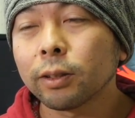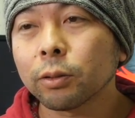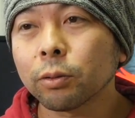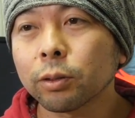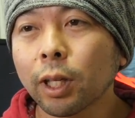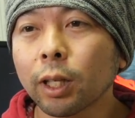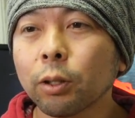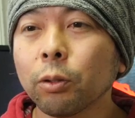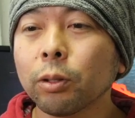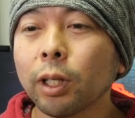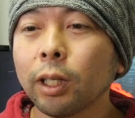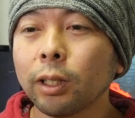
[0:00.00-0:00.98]
その作
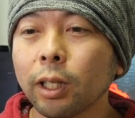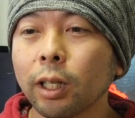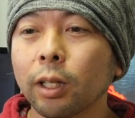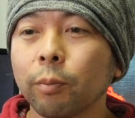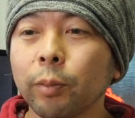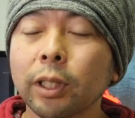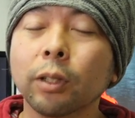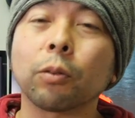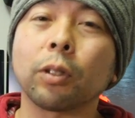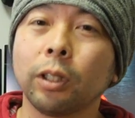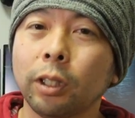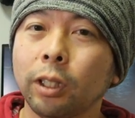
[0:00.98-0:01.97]
業台で見た
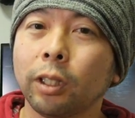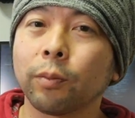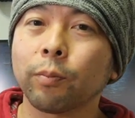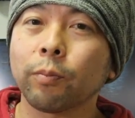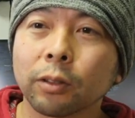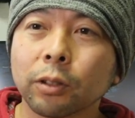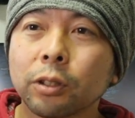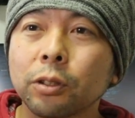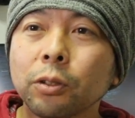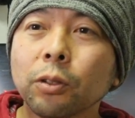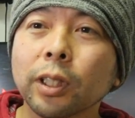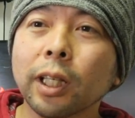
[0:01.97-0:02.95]
時にあの
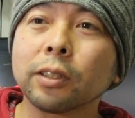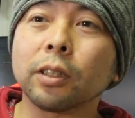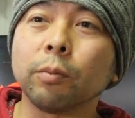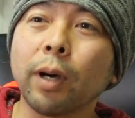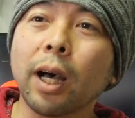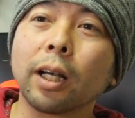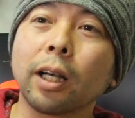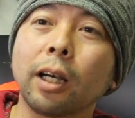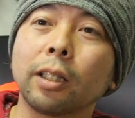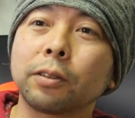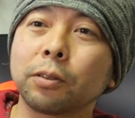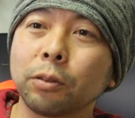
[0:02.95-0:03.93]
必要なやつに
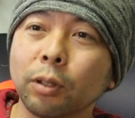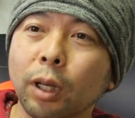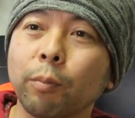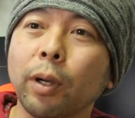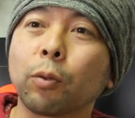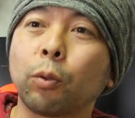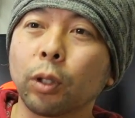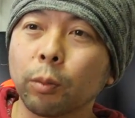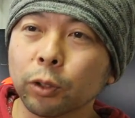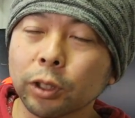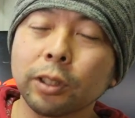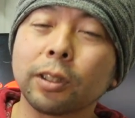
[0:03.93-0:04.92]
マーカーがつくのはまあこれ
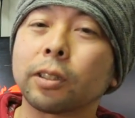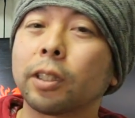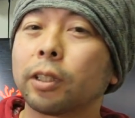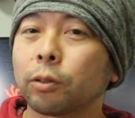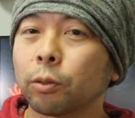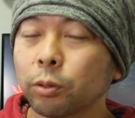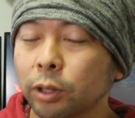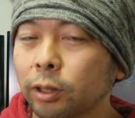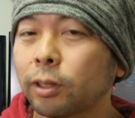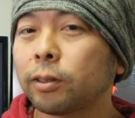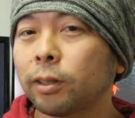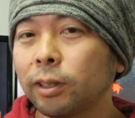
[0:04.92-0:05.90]
も親切なんですよ
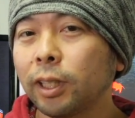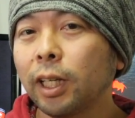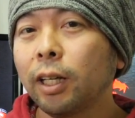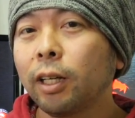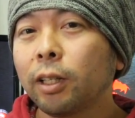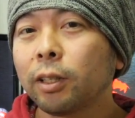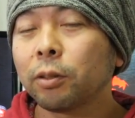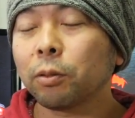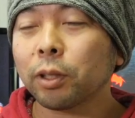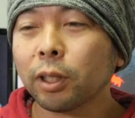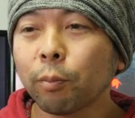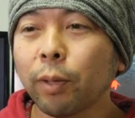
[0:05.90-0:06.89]
親切です
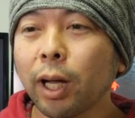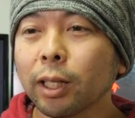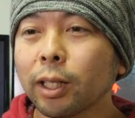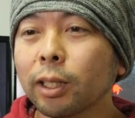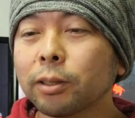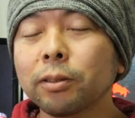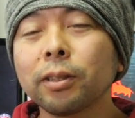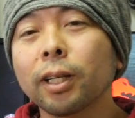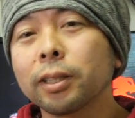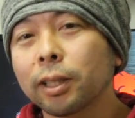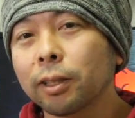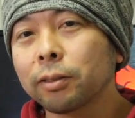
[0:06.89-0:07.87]
そう、ただマーカーがつく
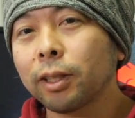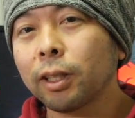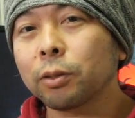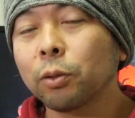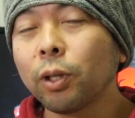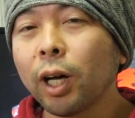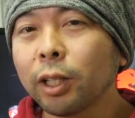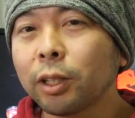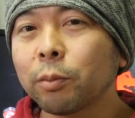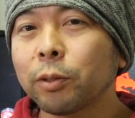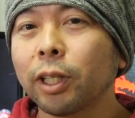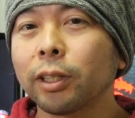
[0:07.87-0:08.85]
だけじゃなくて、その
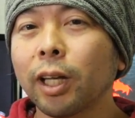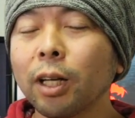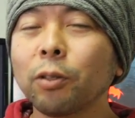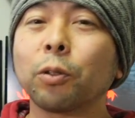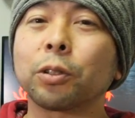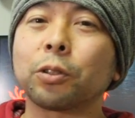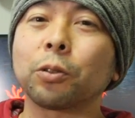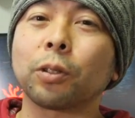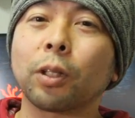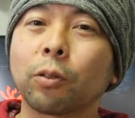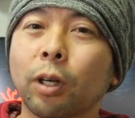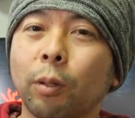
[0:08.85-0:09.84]
アイテムが何個必要
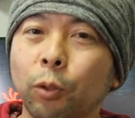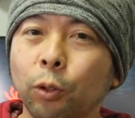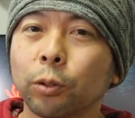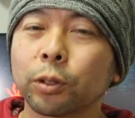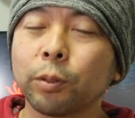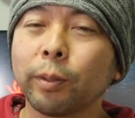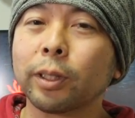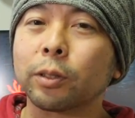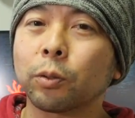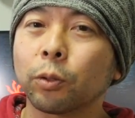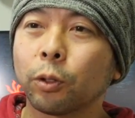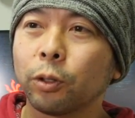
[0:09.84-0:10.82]
なのかも、すべて
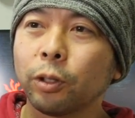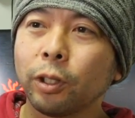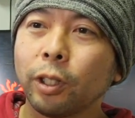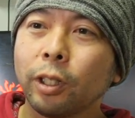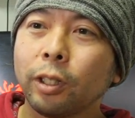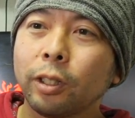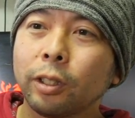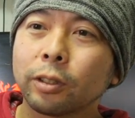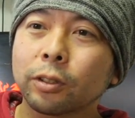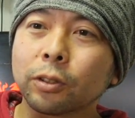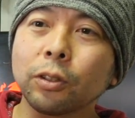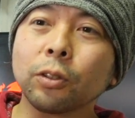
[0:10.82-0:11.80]
その、
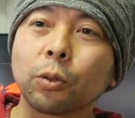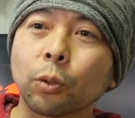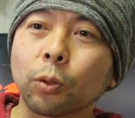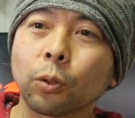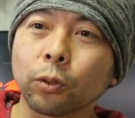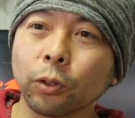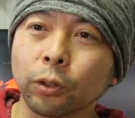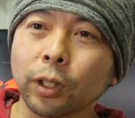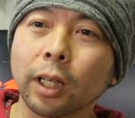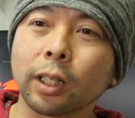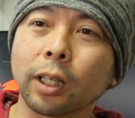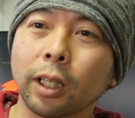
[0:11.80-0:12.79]
作るところの
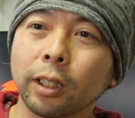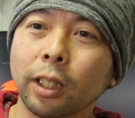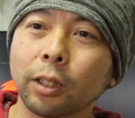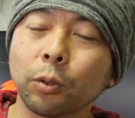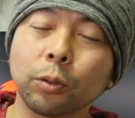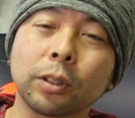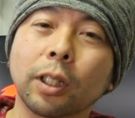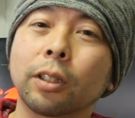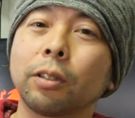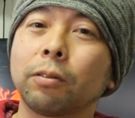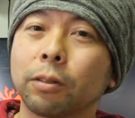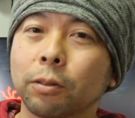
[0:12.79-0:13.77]
段階で表示さ
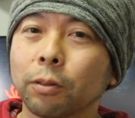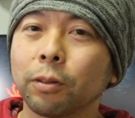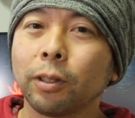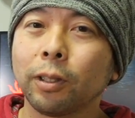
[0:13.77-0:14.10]
れてるんですよ。